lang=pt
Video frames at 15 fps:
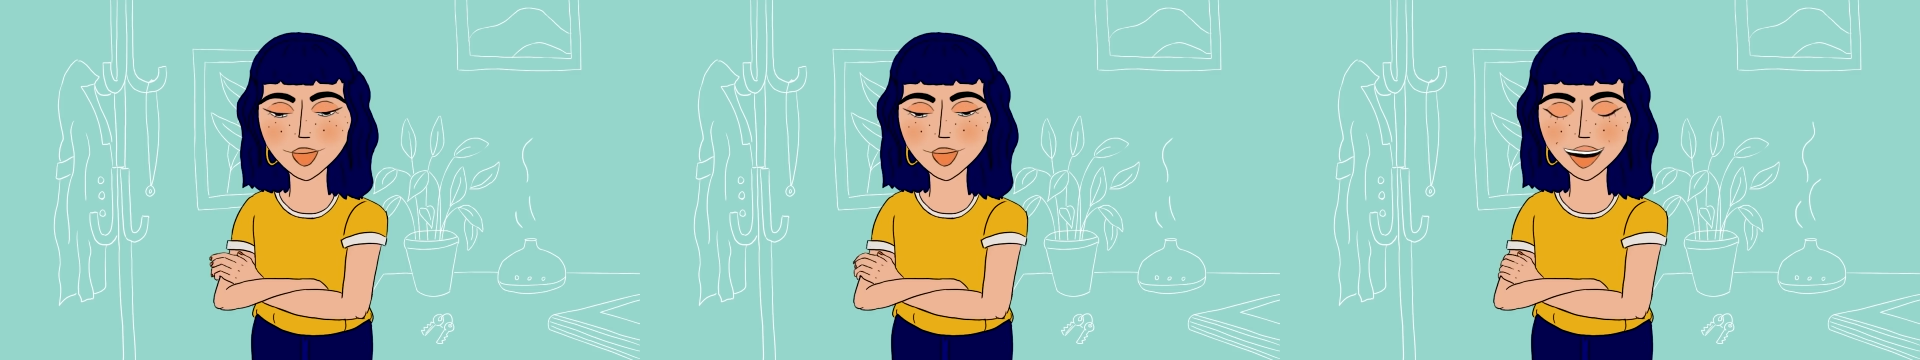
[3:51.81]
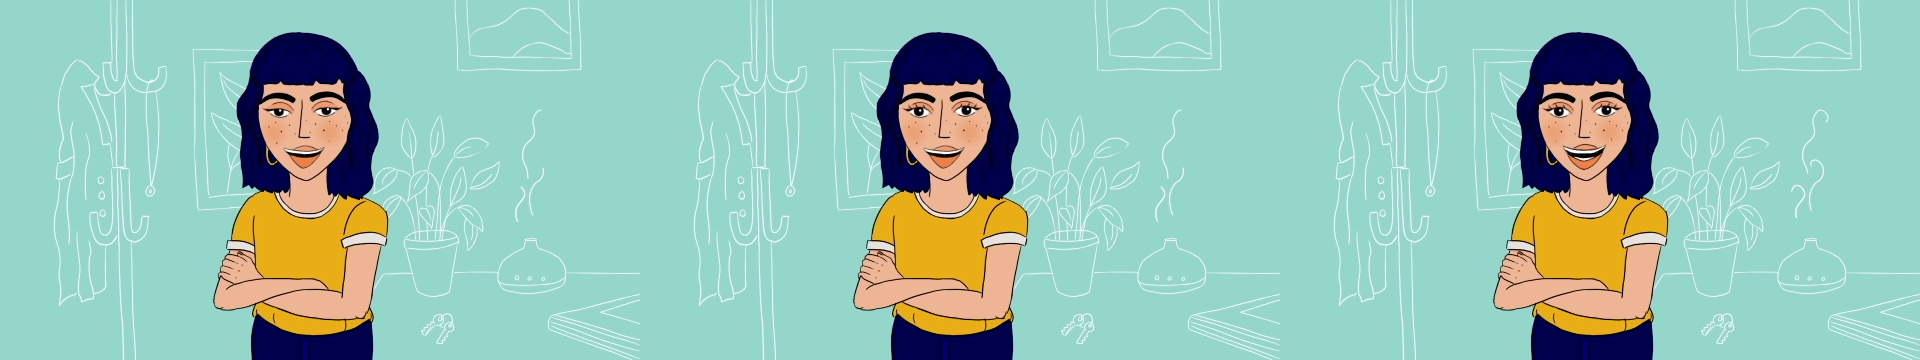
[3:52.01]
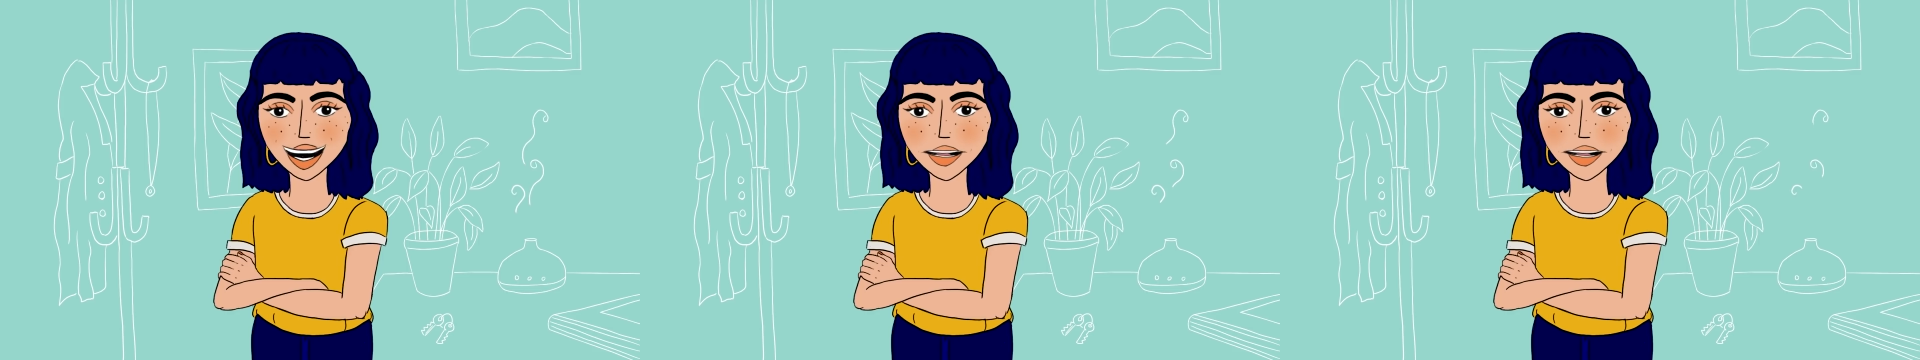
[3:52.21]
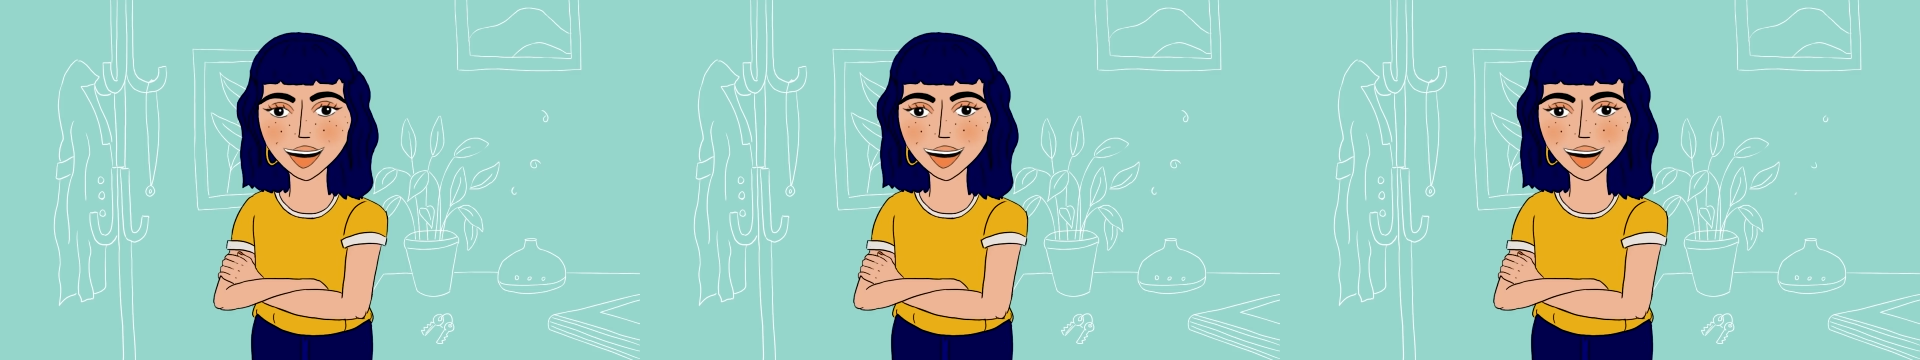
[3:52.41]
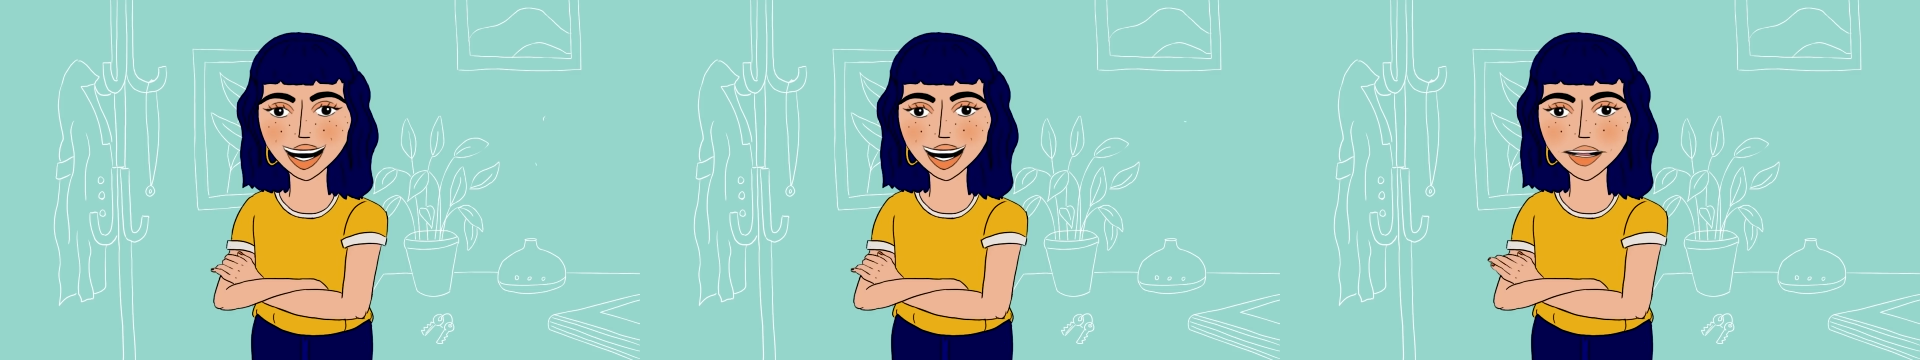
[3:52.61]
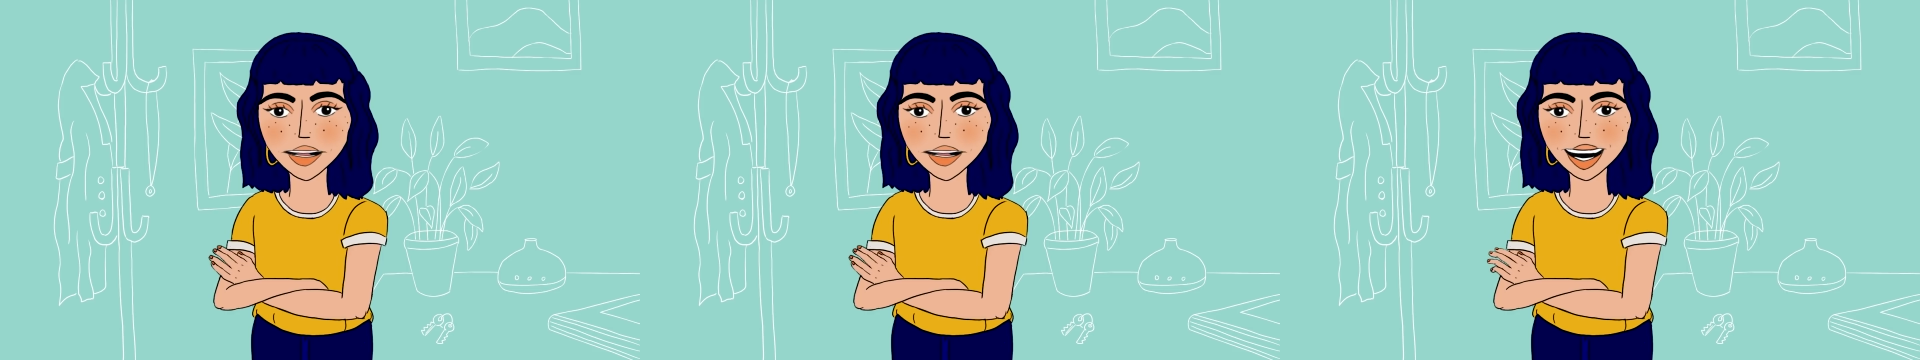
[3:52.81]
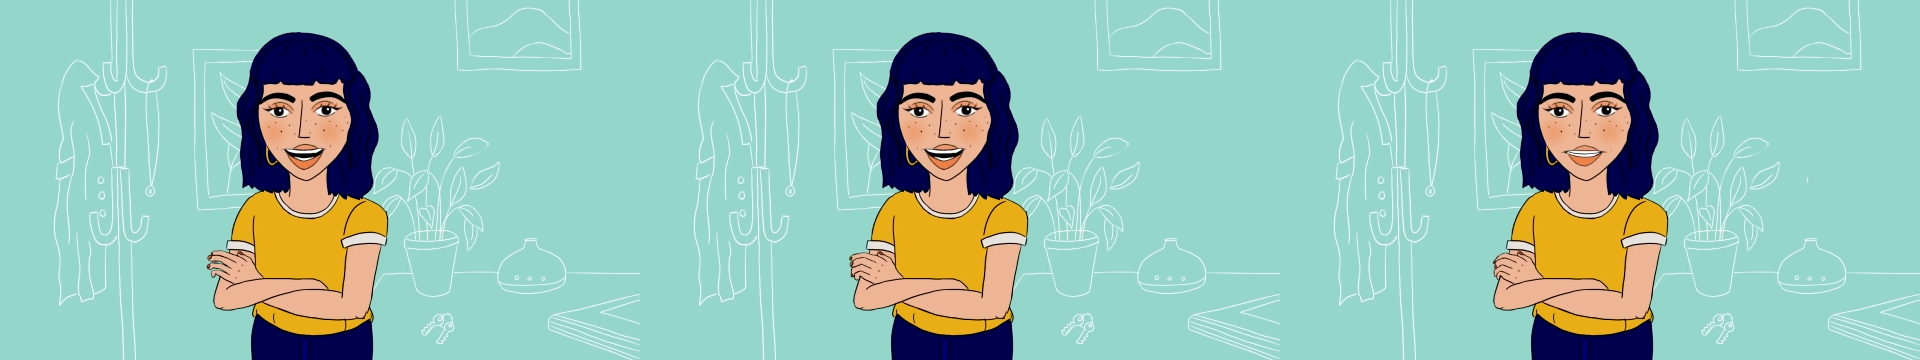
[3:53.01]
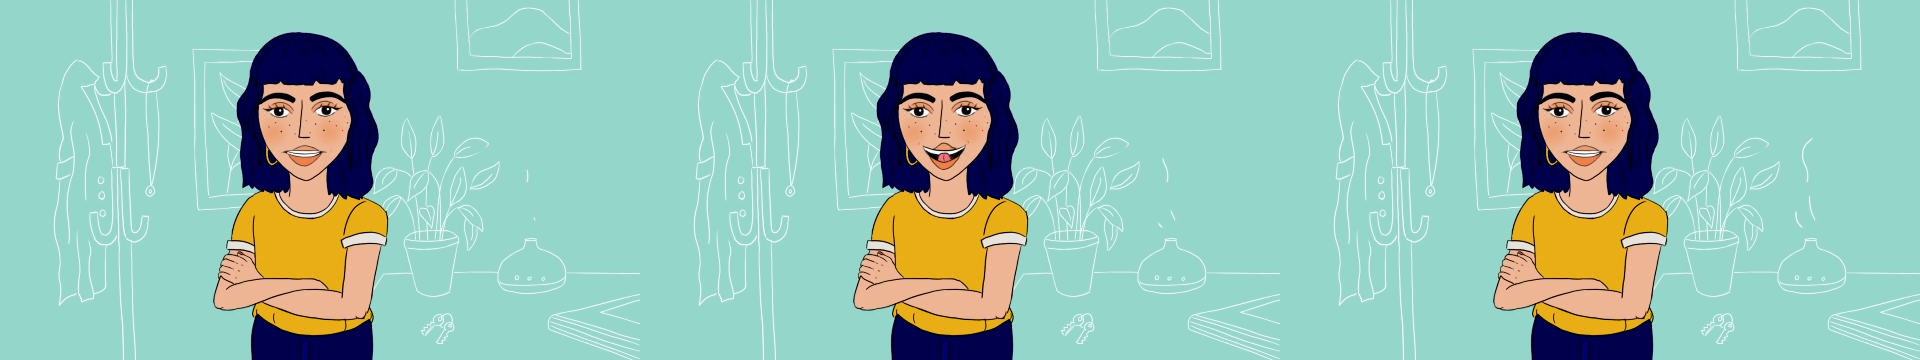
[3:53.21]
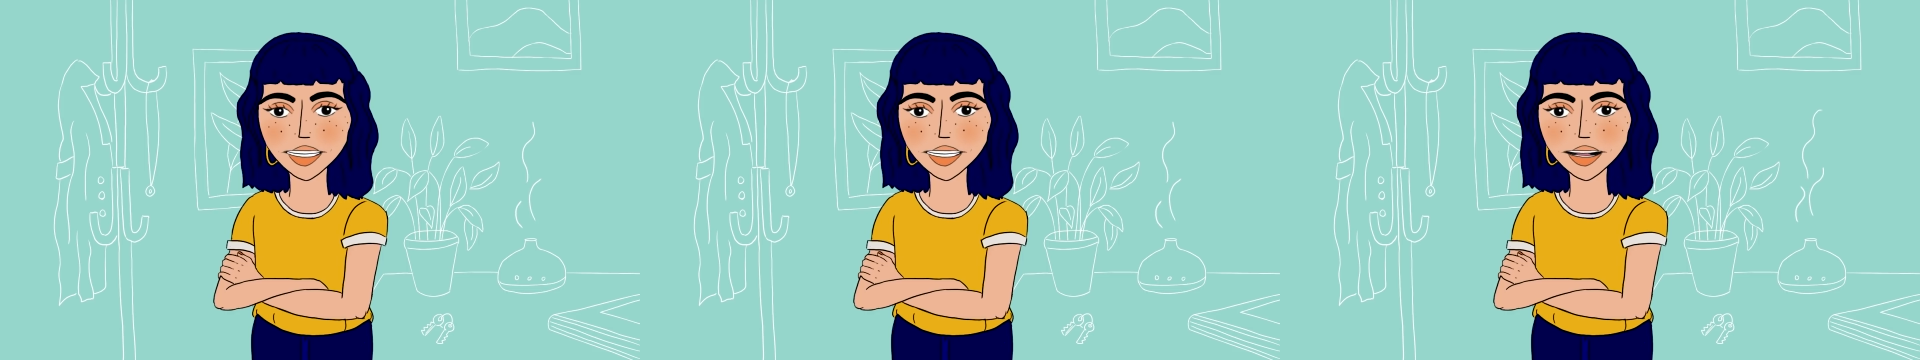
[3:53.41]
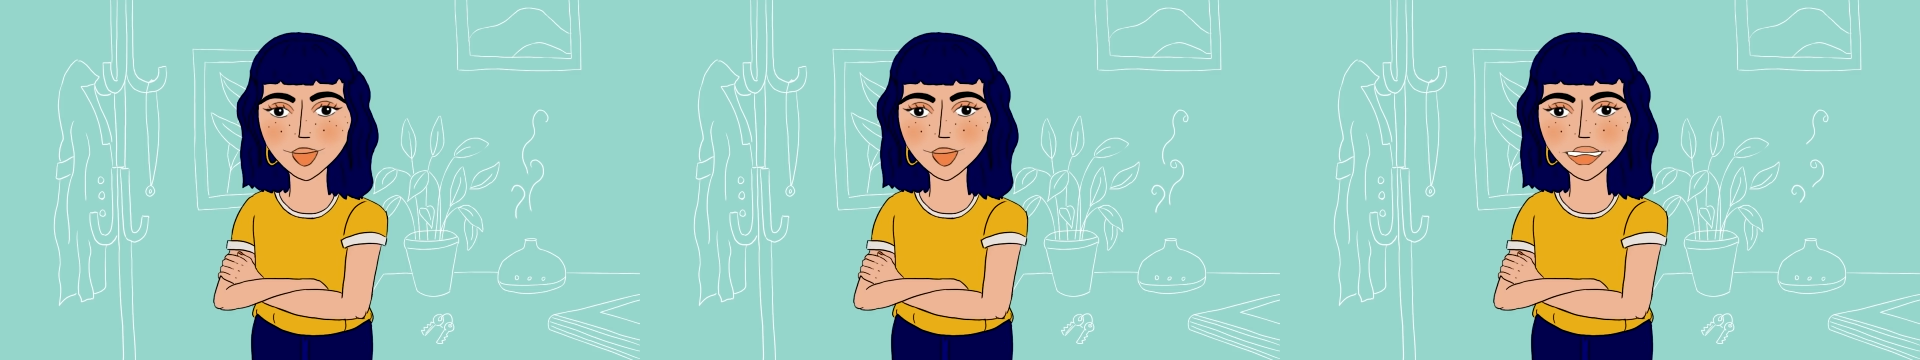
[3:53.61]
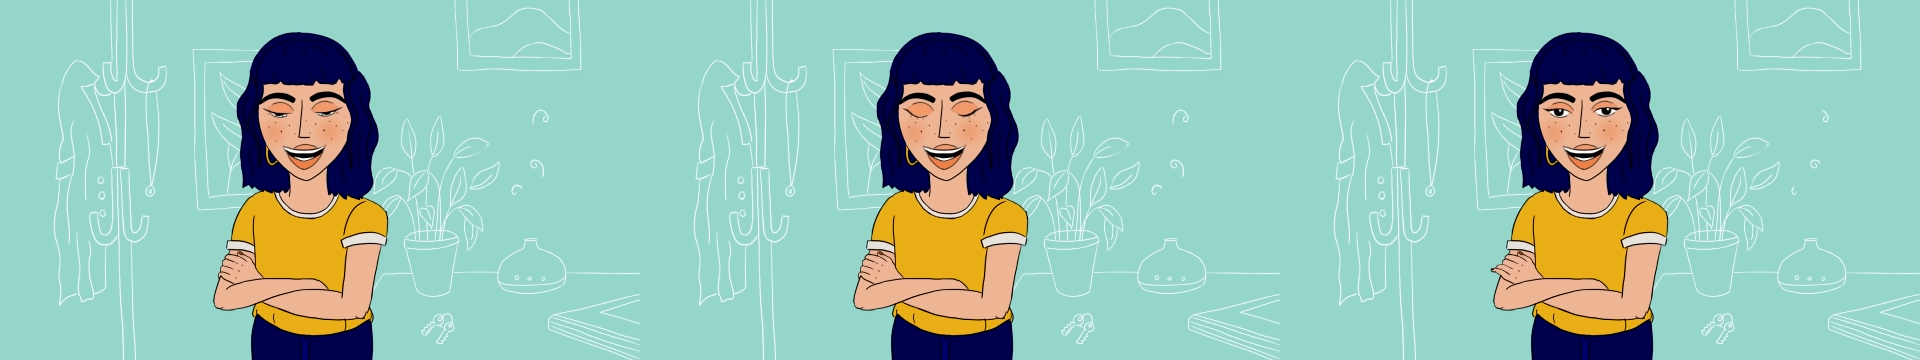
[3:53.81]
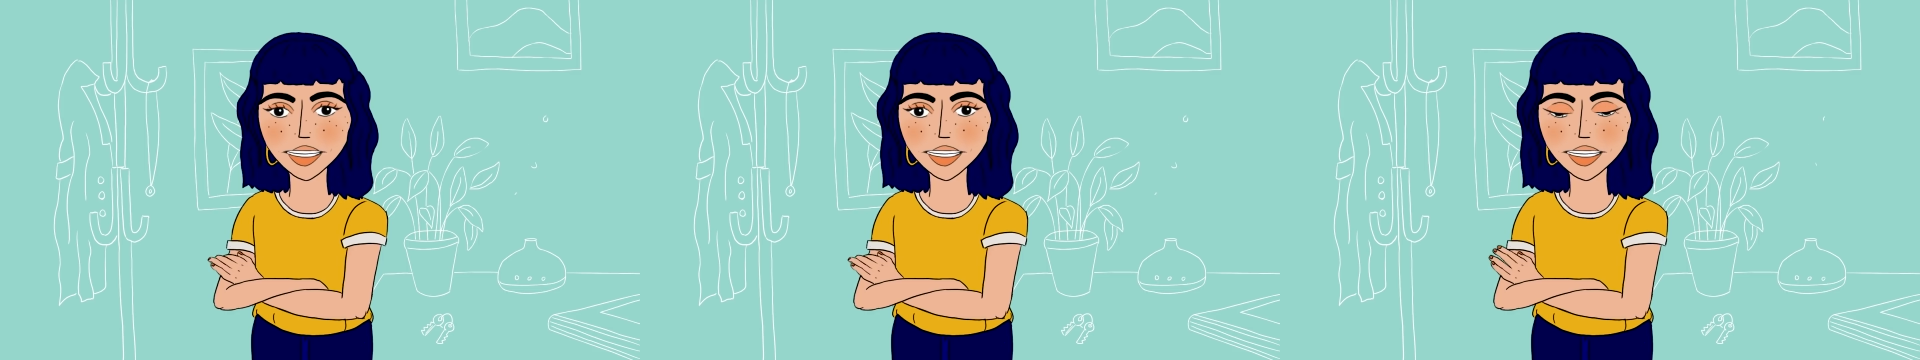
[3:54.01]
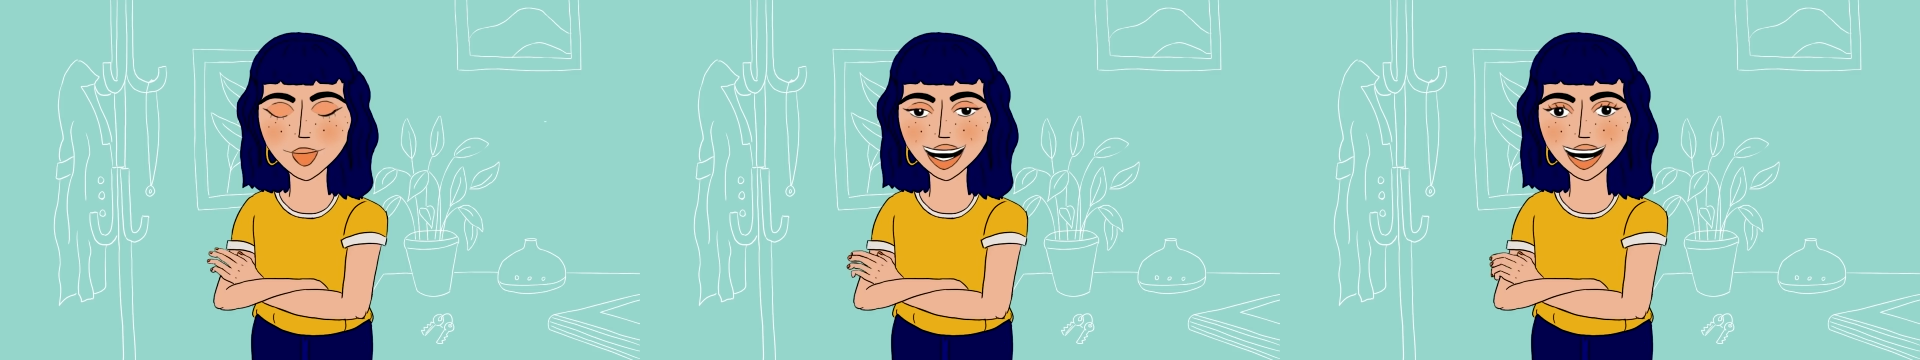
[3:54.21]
um, por causa disso e.